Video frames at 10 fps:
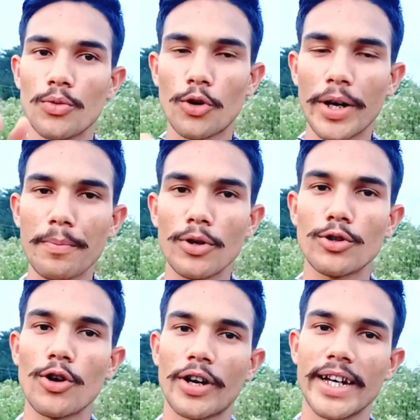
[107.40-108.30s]
গরিব
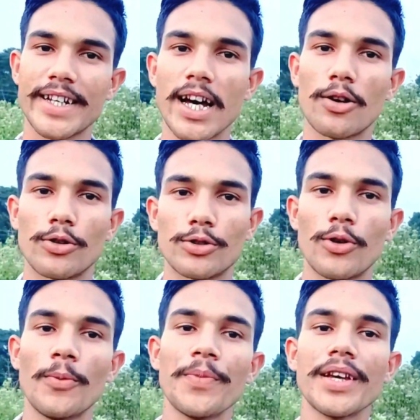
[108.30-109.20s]
বন্ধুর লগে শেয়ার করতো
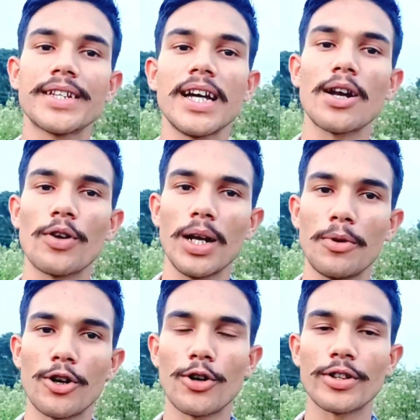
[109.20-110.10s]
শেয়ার করলে
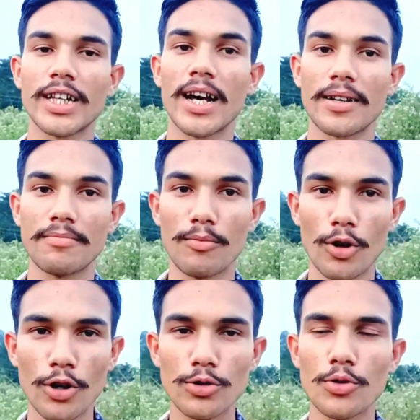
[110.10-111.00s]
মনে করো তার
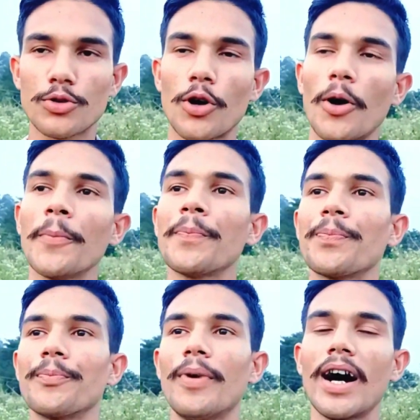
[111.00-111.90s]
মনের দুঃখ
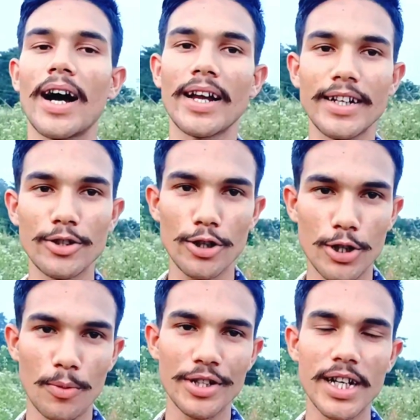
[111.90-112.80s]
বা নিজের
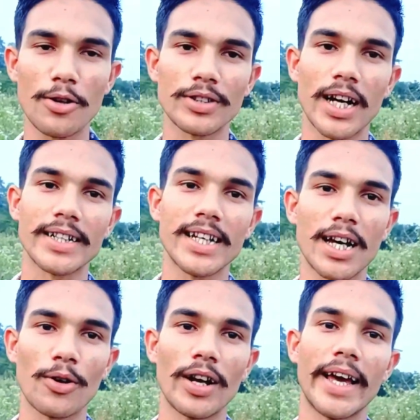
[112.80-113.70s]
সমস্যার কথা
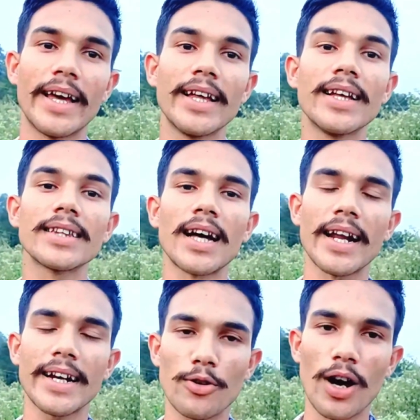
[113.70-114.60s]
শেয়ার করলে তার
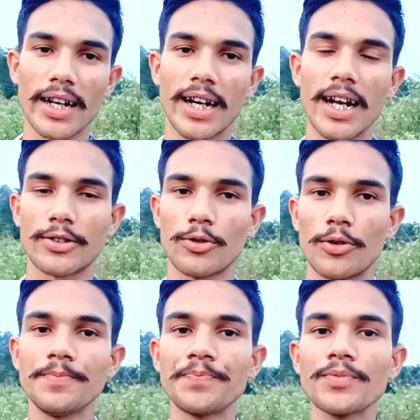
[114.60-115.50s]
একটু হালকা লাগতো
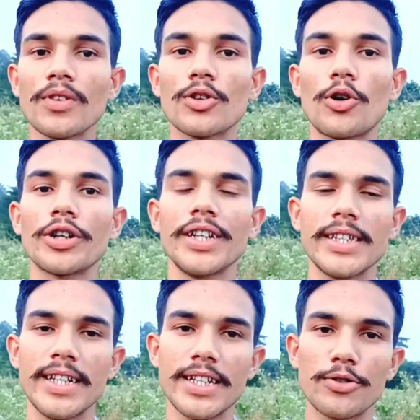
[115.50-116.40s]
তো এই
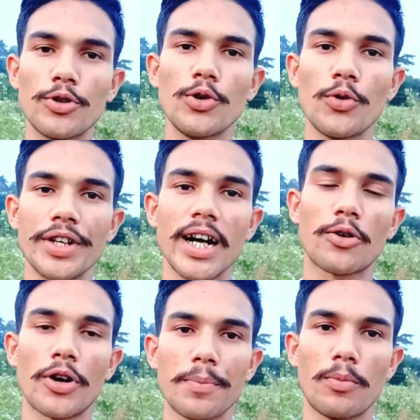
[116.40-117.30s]
জিনিসগুলো শুনিয়া
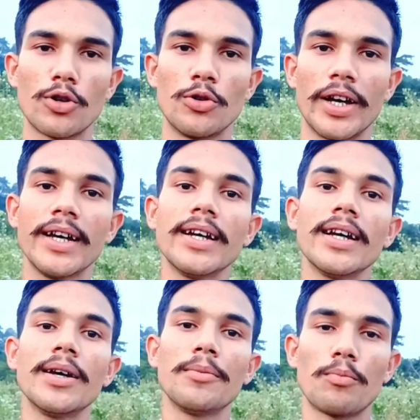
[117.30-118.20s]
গরিব বন্ধুয়ে
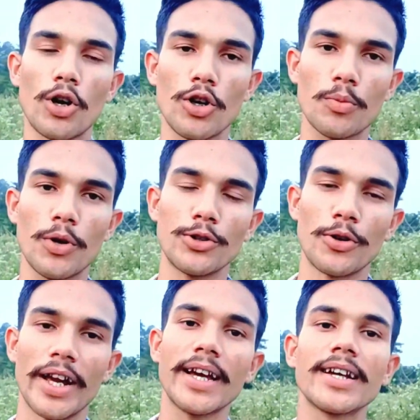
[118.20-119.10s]
বড়লোক
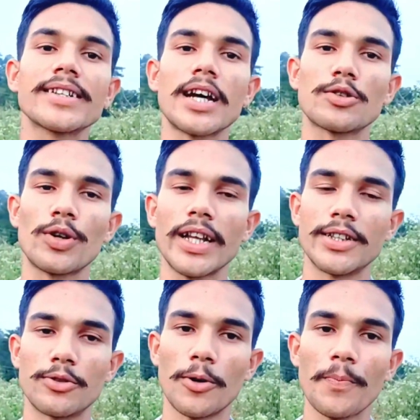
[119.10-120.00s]
বন্ধুরে সান্ত্বনা
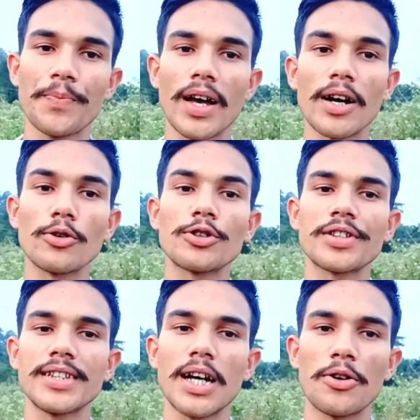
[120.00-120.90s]
দিত আর হয়তো
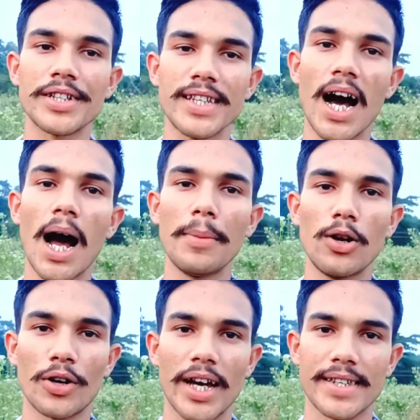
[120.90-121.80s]
চিন্তা করিস না আমি
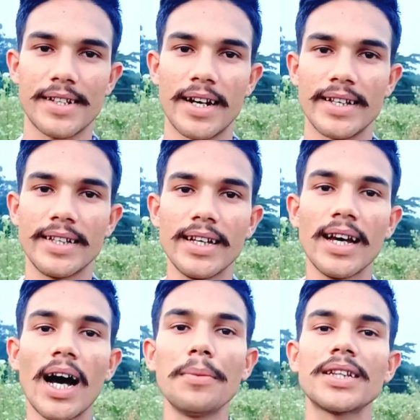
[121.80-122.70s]
লগে আসি নানি আমি